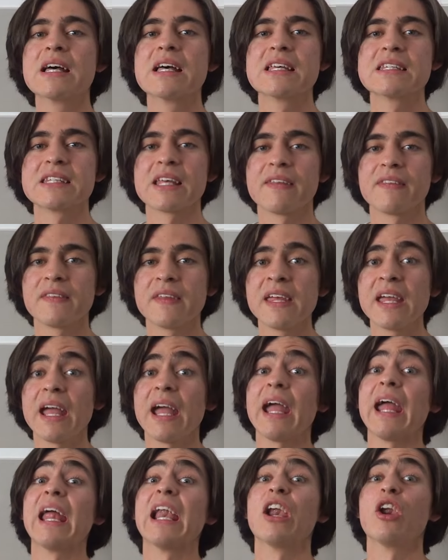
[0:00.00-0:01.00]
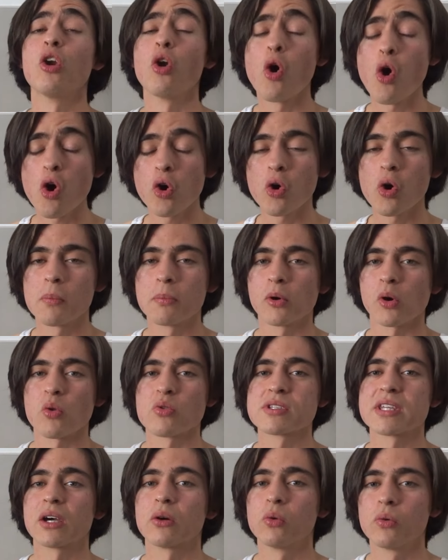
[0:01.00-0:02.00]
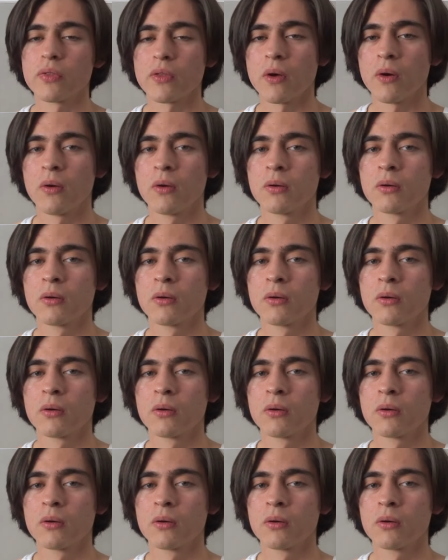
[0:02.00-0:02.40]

sentí enojo por un segundo.